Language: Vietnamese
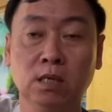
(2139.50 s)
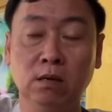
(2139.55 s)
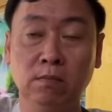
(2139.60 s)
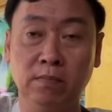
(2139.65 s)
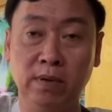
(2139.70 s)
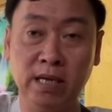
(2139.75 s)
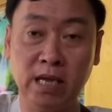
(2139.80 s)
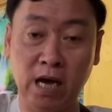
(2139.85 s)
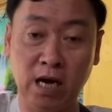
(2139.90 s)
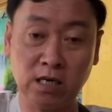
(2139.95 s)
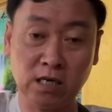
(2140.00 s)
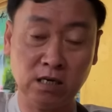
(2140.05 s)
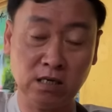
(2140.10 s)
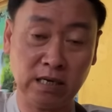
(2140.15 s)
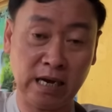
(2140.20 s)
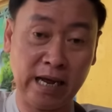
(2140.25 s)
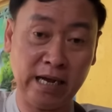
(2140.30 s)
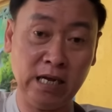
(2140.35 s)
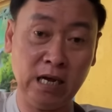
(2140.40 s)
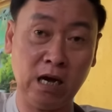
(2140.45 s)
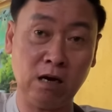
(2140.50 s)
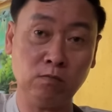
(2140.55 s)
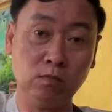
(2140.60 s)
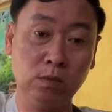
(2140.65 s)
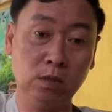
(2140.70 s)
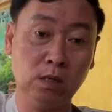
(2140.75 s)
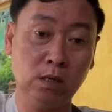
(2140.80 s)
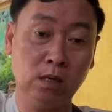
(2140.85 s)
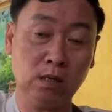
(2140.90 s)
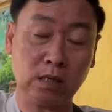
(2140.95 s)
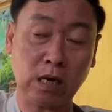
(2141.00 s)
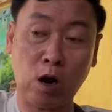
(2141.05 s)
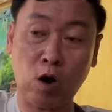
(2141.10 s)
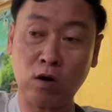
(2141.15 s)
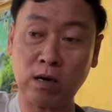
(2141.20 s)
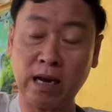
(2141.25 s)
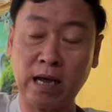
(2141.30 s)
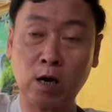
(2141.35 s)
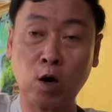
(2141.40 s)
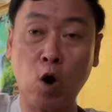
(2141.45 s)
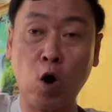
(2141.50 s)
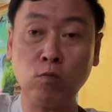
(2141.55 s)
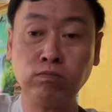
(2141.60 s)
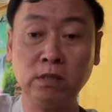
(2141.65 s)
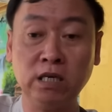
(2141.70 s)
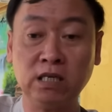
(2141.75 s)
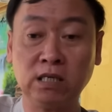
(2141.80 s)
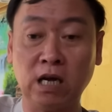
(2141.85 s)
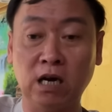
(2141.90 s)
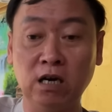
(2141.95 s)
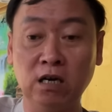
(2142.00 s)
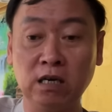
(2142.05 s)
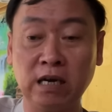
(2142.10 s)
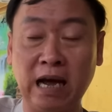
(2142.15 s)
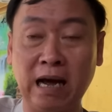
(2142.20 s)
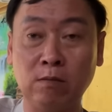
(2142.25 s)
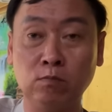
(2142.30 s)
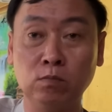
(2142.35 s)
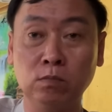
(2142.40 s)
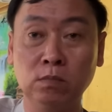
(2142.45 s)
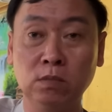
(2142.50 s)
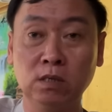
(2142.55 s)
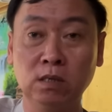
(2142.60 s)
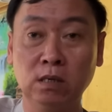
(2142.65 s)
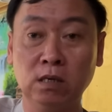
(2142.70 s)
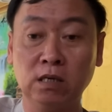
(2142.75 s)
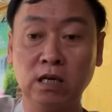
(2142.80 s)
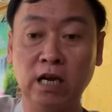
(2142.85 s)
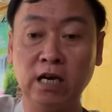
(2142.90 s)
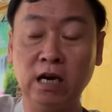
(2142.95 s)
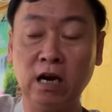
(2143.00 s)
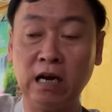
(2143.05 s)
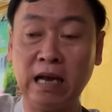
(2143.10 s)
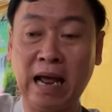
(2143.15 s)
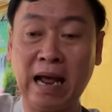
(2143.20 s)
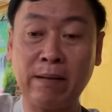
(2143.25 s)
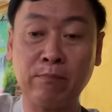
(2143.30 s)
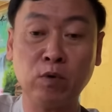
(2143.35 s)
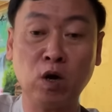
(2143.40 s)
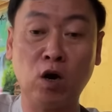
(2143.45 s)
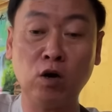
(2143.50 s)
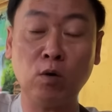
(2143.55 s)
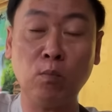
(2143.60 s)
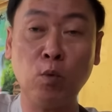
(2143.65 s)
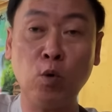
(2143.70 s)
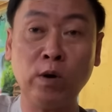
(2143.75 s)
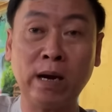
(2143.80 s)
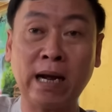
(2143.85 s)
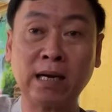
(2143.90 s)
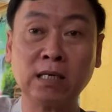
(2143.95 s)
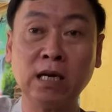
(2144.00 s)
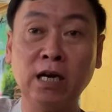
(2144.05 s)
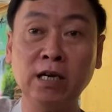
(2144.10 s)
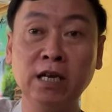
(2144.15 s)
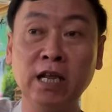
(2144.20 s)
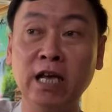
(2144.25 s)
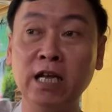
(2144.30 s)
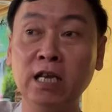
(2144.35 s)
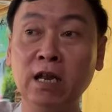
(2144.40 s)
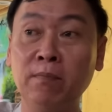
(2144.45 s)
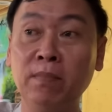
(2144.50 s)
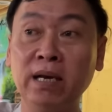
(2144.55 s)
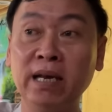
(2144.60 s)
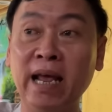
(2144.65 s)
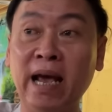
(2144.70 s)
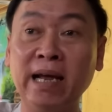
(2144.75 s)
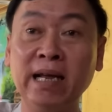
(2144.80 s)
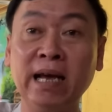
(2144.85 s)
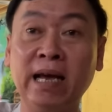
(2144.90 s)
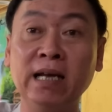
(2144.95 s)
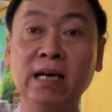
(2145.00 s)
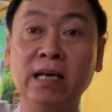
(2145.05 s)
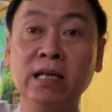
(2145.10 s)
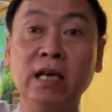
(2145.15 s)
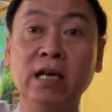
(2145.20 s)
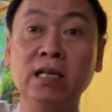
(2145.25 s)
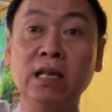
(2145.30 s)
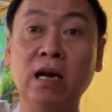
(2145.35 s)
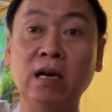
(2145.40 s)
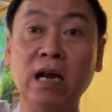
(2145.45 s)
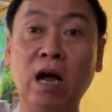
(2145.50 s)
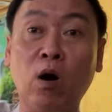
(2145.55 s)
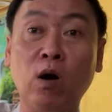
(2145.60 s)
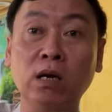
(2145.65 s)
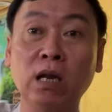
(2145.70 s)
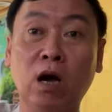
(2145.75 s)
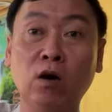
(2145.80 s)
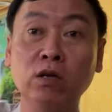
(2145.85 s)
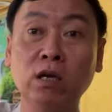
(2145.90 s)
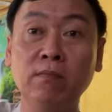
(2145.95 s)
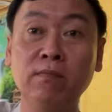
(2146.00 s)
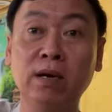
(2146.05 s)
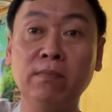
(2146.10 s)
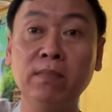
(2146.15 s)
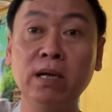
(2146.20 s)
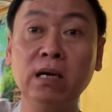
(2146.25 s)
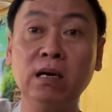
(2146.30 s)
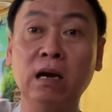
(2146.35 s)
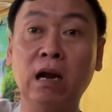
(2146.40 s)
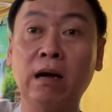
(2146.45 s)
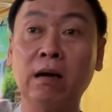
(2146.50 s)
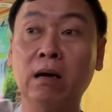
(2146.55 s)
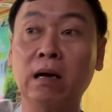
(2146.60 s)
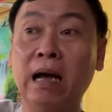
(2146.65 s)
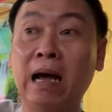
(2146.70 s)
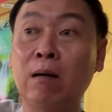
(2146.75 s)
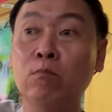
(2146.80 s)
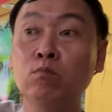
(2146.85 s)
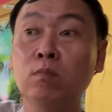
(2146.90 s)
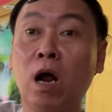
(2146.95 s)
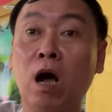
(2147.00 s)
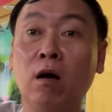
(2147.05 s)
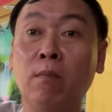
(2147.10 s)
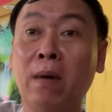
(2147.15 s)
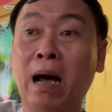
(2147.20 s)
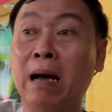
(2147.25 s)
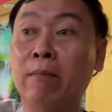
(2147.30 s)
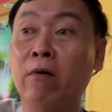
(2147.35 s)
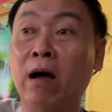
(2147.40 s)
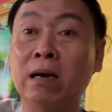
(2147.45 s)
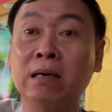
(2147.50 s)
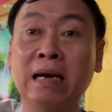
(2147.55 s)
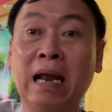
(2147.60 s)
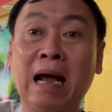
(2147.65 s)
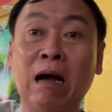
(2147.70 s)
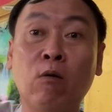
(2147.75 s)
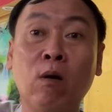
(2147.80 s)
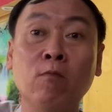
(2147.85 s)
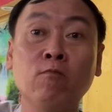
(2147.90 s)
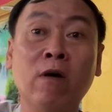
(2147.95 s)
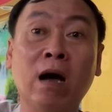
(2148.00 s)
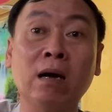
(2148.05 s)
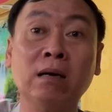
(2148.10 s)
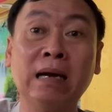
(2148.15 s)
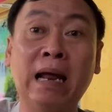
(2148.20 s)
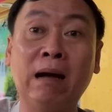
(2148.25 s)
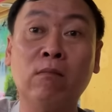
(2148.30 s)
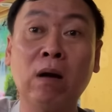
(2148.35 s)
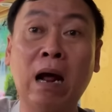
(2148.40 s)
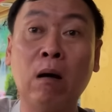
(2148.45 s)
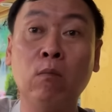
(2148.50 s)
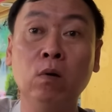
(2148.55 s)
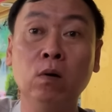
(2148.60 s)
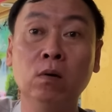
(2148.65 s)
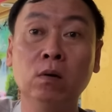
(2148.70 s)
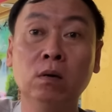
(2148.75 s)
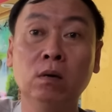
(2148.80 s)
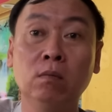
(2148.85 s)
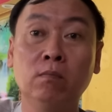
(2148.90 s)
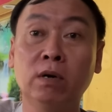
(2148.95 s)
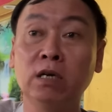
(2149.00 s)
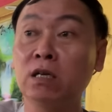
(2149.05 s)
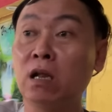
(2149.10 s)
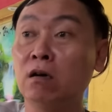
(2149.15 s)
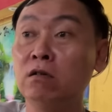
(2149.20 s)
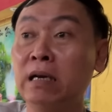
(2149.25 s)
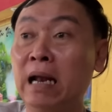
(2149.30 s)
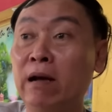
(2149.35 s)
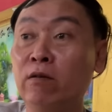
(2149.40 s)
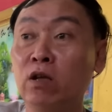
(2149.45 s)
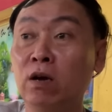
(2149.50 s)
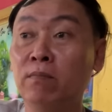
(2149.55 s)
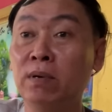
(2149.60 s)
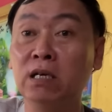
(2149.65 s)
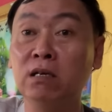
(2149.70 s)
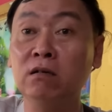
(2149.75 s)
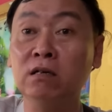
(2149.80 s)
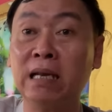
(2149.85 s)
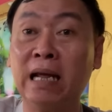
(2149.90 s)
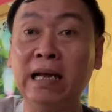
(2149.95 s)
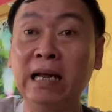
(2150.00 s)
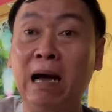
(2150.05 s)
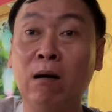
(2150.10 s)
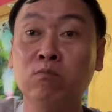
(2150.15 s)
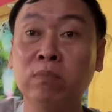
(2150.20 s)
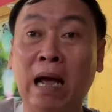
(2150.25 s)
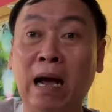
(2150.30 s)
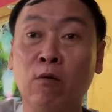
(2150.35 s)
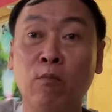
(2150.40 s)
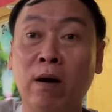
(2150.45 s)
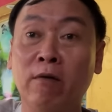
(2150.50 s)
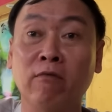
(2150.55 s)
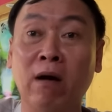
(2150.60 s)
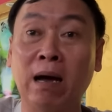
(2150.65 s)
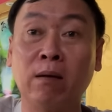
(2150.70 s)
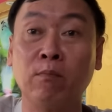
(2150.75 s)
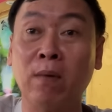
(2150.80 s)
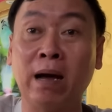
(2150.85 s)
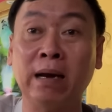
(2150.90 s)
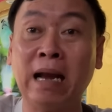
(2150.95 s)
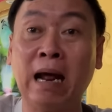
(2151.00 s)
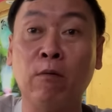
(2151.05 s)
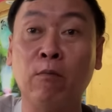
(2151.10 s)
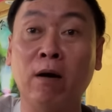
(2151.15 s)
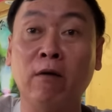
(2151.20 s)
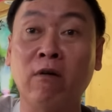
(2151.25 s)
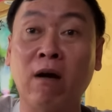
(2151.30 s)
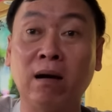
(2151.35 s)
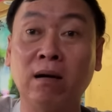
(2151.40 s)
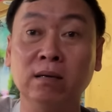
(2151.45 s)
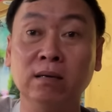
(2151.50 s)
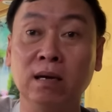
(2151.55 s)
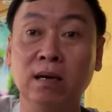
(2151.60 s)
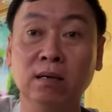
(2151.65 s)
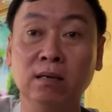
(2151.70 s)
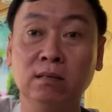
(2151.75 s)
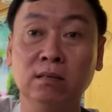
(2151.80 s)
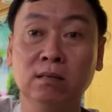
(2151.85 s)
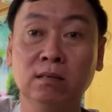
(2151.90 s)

bây giờ cưng thấy không toàn là cốt với tượng không thì nó làm rồi nó mua đặt tên gì thì mình dán ngay cái vị tên đó thôi chứ mình biết là ông đó bà phật nào ông phật nào đâu mình từ nào giờ mình chưa thấy ông nào bà phật bà nào bà phật hết trơn